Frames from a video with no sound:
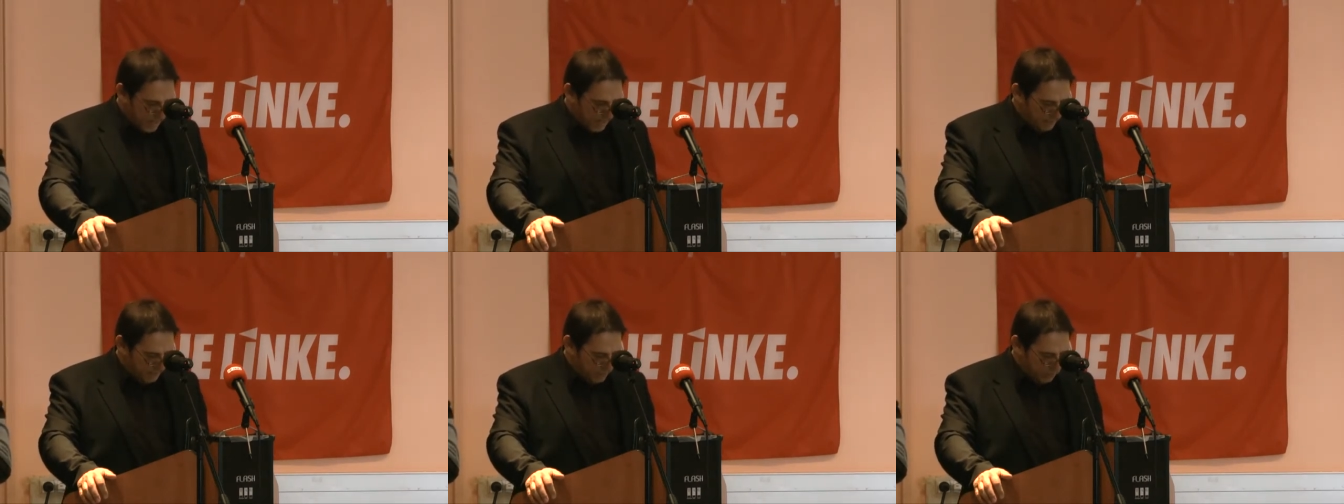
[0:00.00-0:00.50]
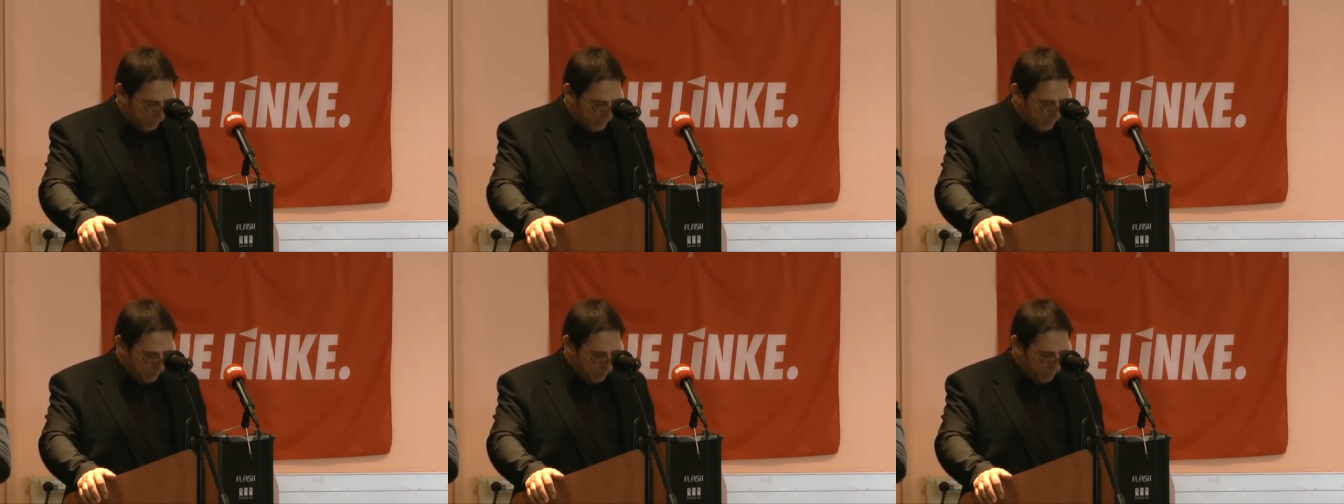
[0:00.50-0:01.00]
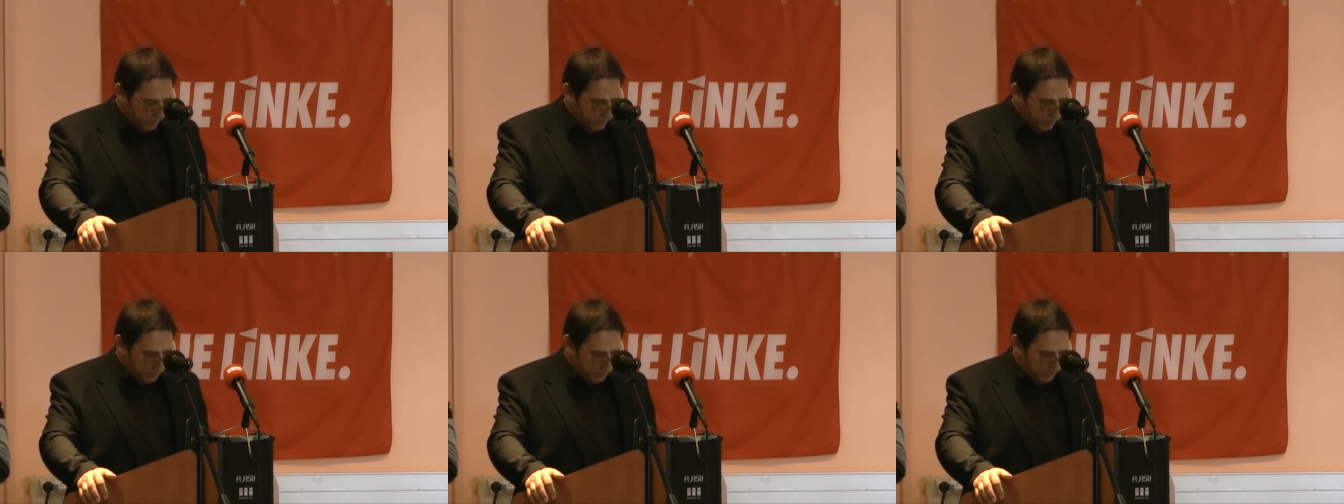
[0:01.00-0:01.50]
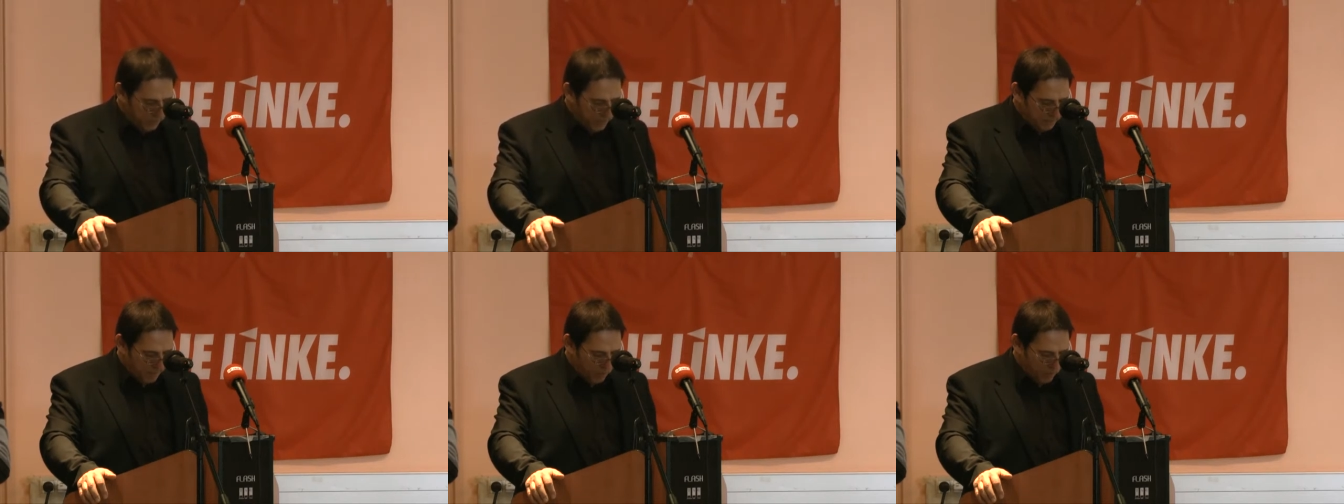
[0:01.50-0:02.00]
Les patrons étaient plus préoccupés
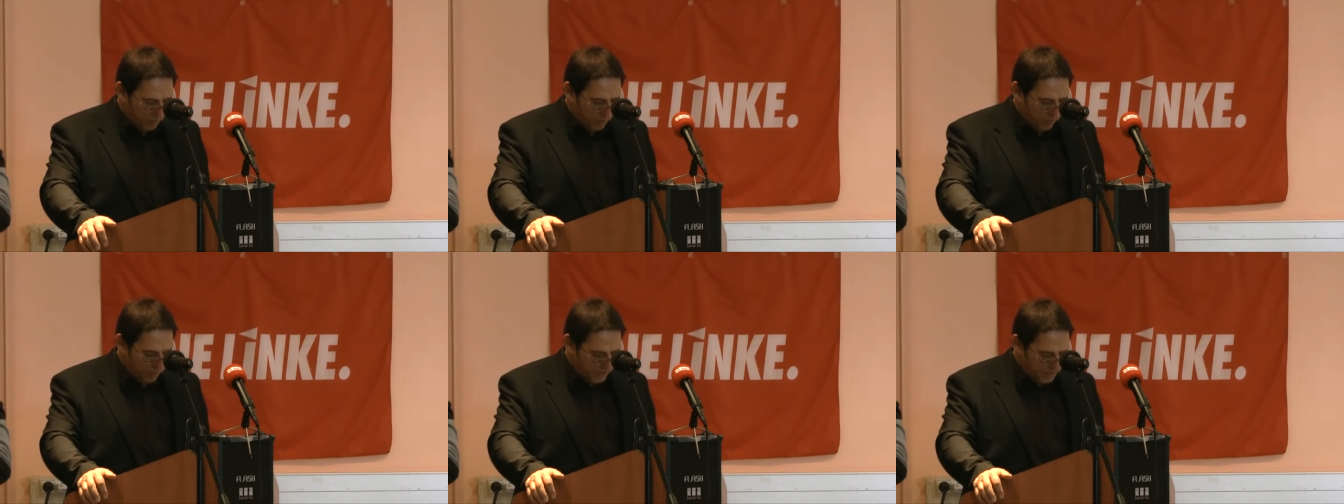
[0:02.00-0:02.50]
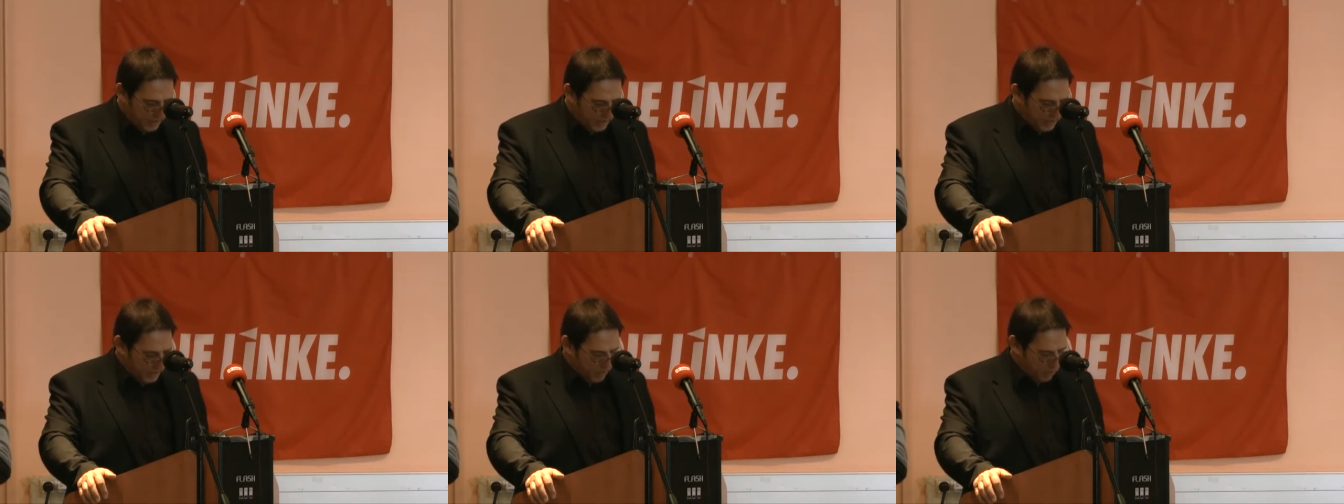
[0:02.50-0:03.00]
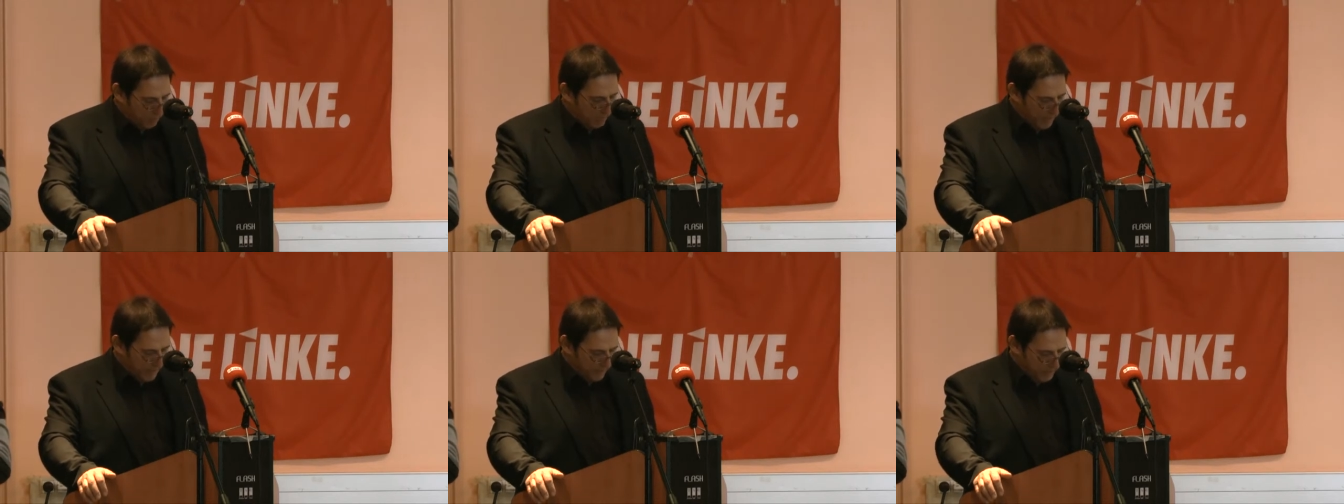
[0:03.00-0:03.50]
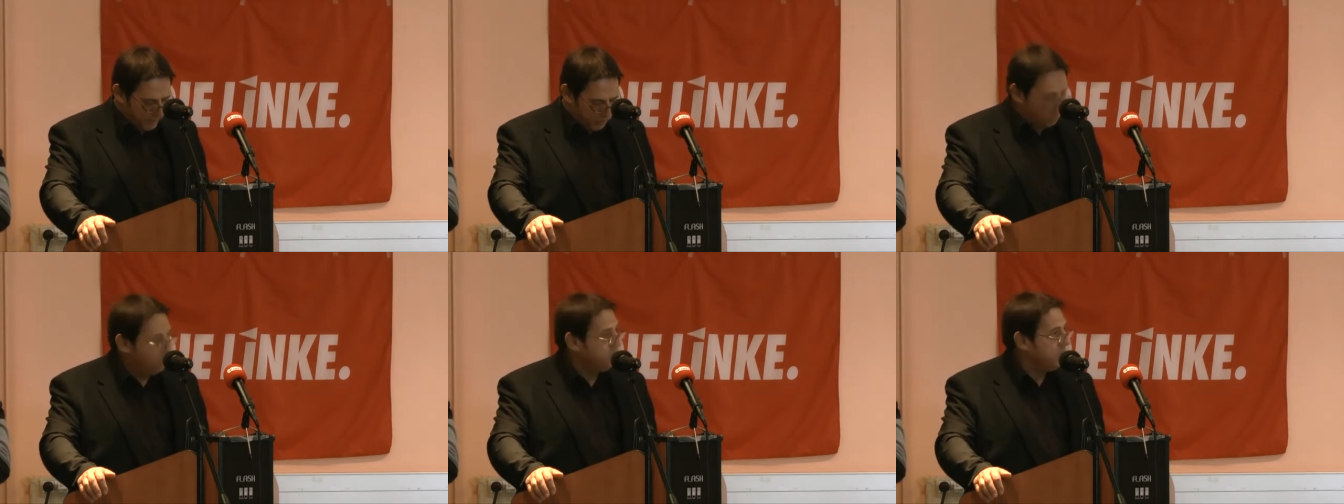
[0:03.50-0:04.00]
par leurs profits que par l'avenir
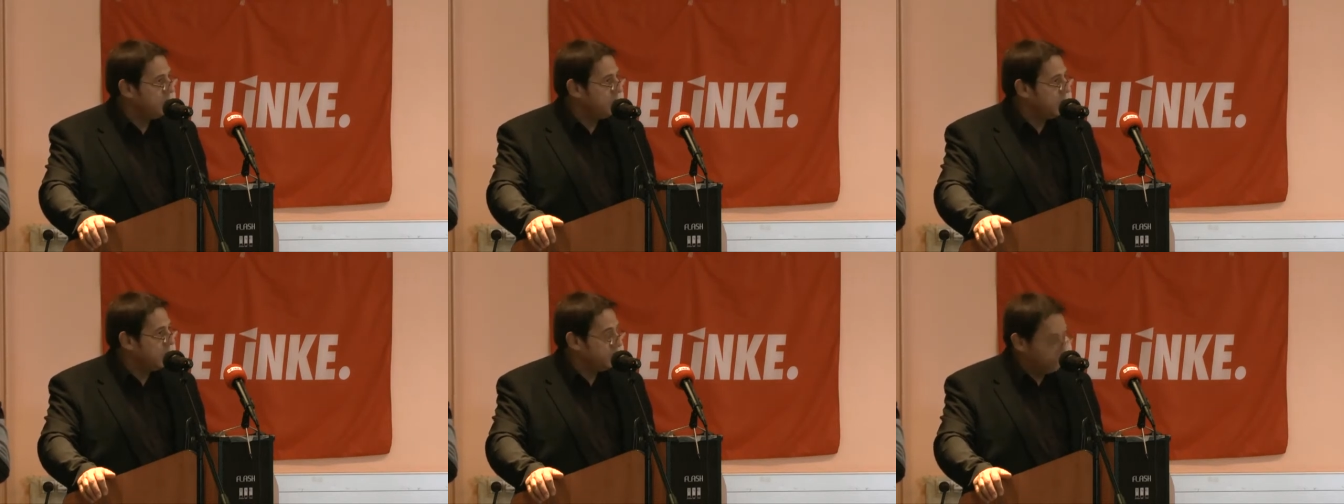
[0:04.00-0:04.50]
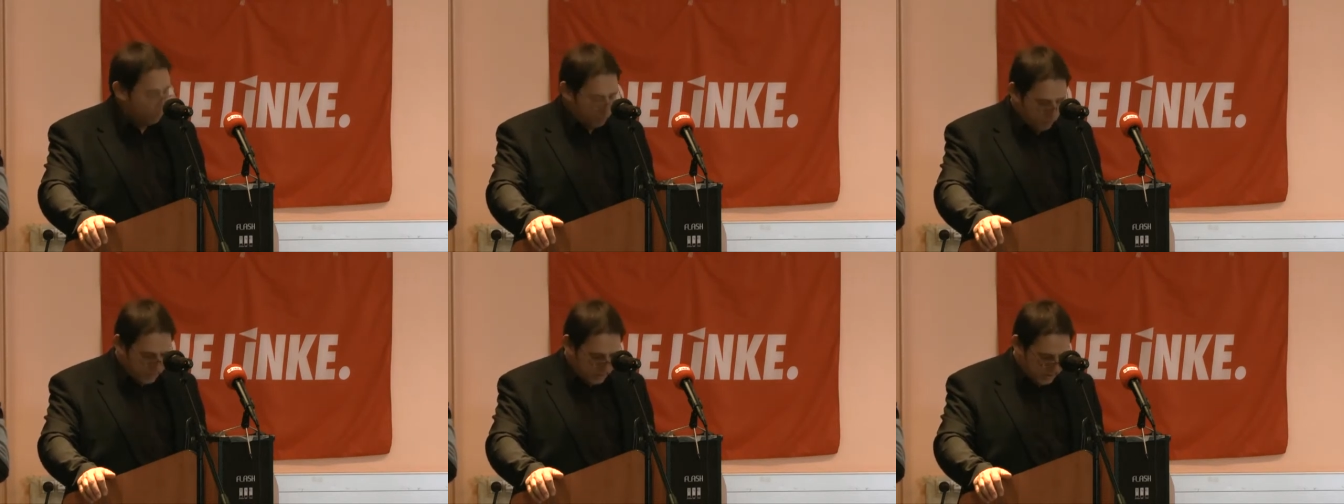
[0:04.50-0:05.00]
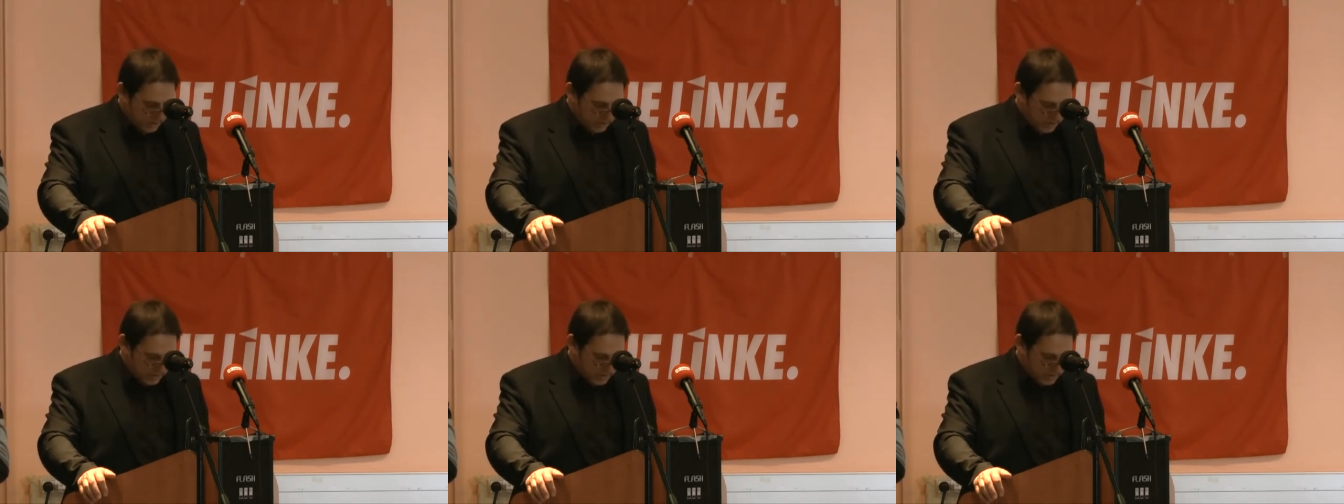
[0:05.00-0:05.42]
de nos mines et de nos usines.